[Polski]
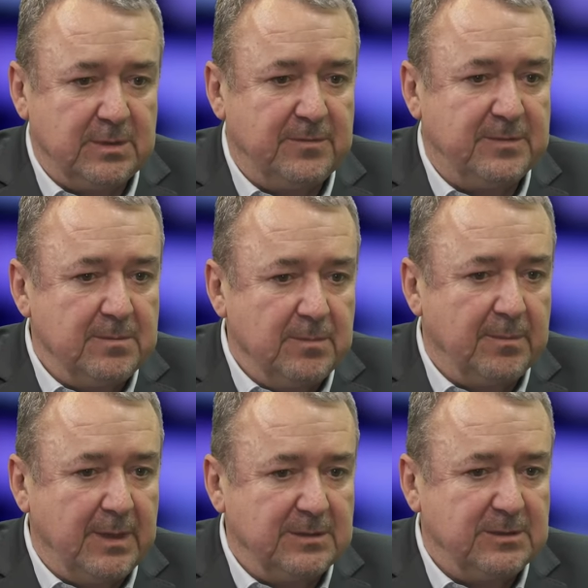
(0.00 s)
I w tym
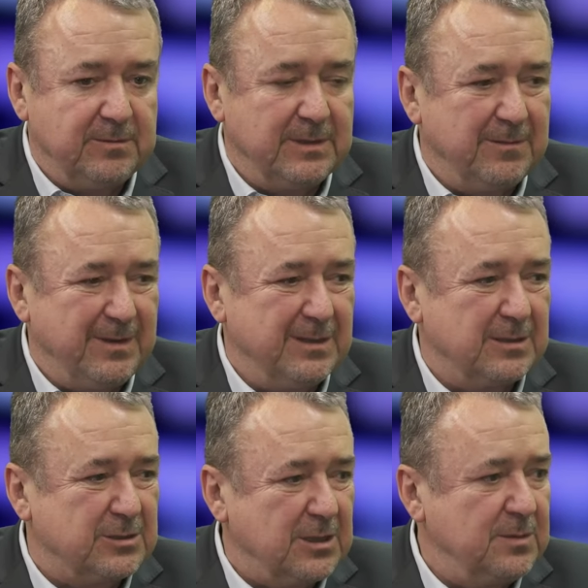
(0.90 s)
momencie
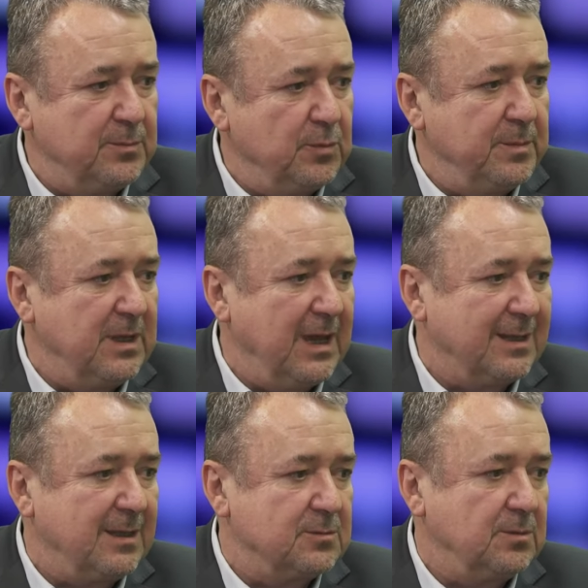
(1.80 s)
wydawanie 3,5
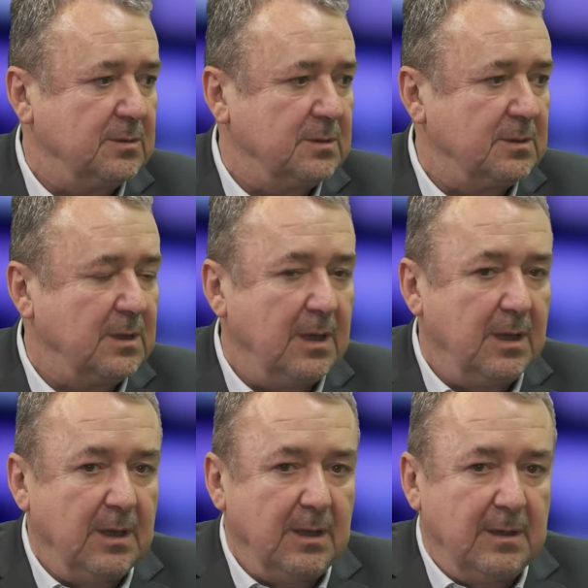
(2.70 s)
miliarda złotych
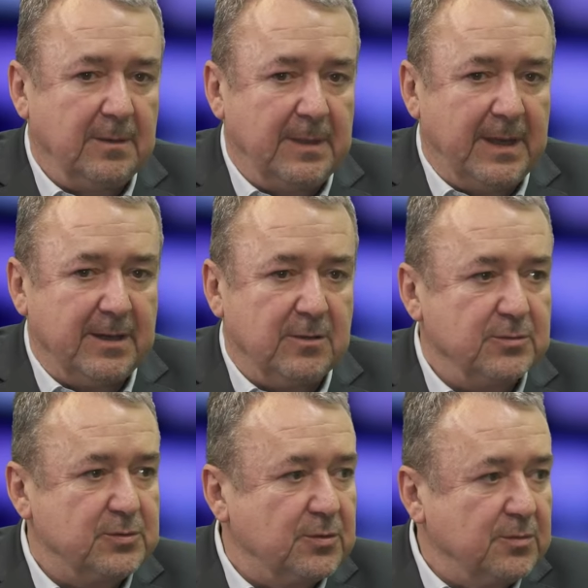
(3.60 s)
na
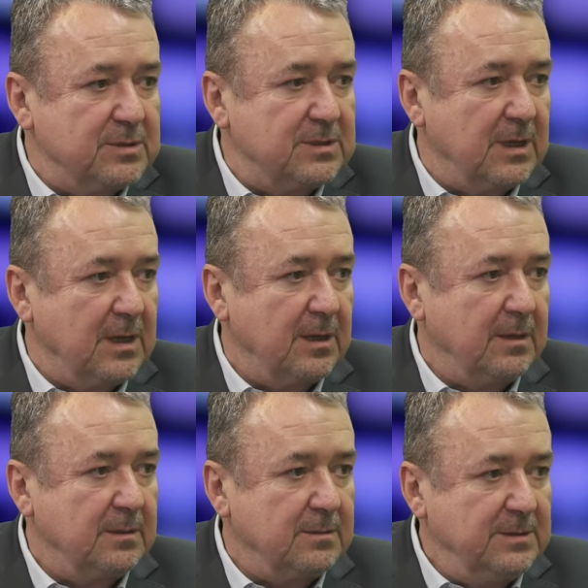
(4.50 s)
rekonstrukcję
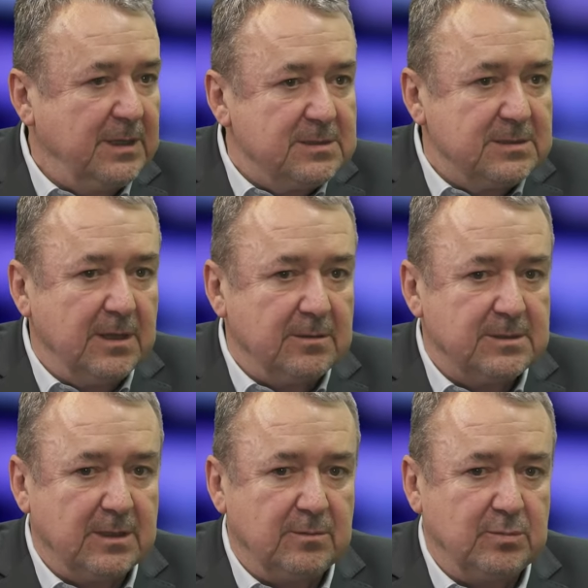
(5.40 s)

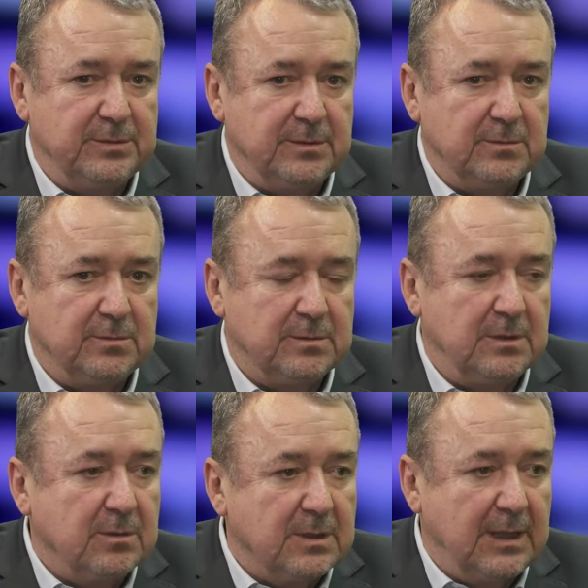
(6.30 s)
nieistniejącego budynku,
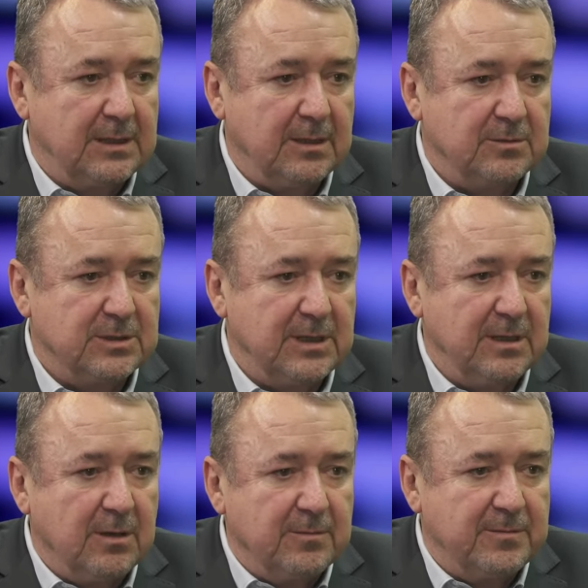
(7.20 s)
tylko dlatego, że
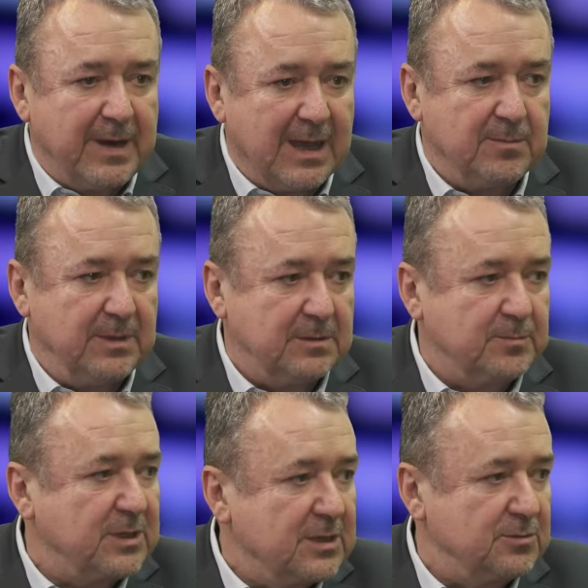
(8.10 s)
jego fragment
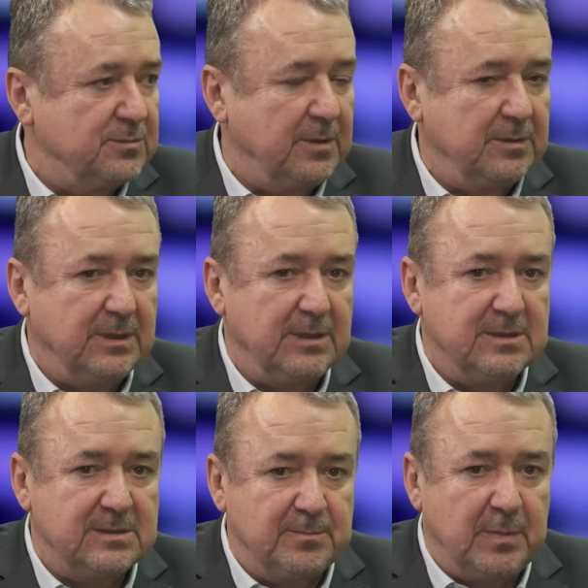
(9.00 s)
przeżył wojnę i
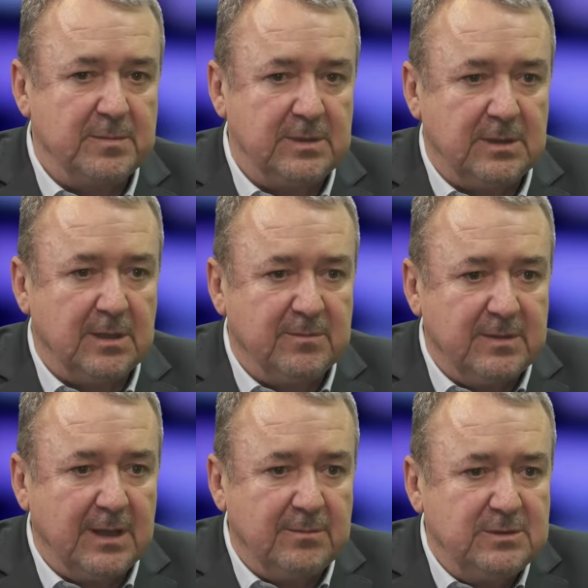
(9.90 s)
jest pomnikiem,
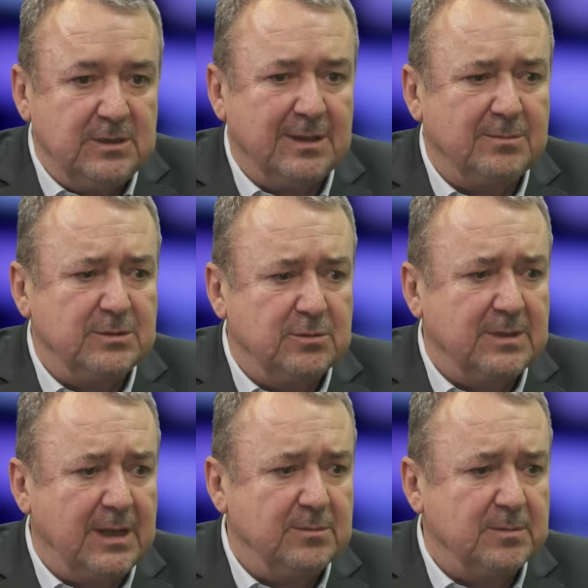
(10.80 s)
wydaje mi się jakimś
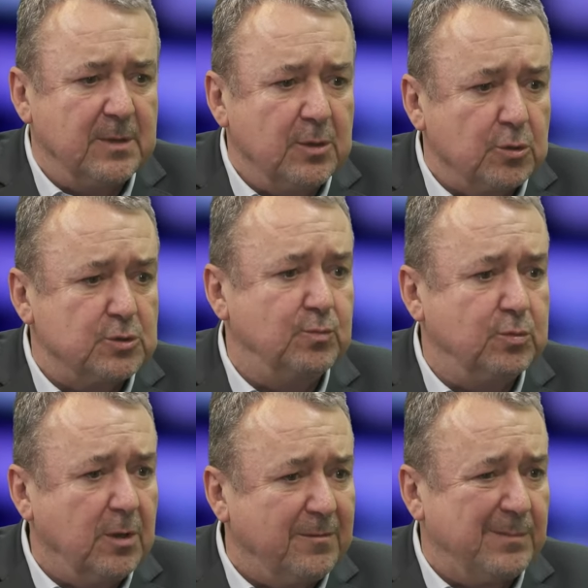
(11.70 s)
totalnym
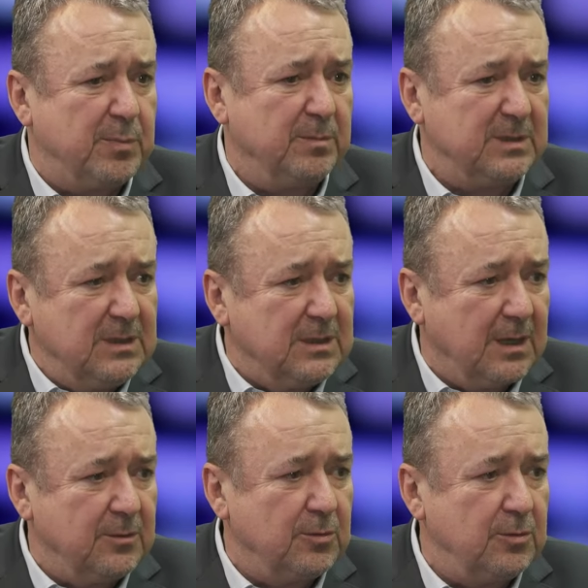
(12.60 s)
rozbudowa
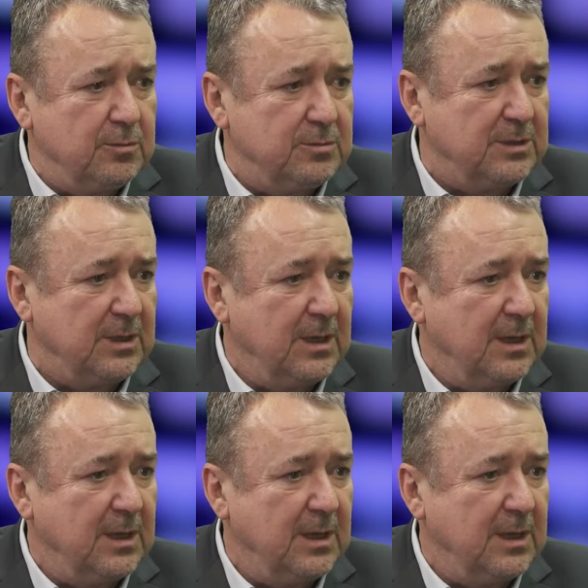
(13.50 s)
pomnika, no ludzie,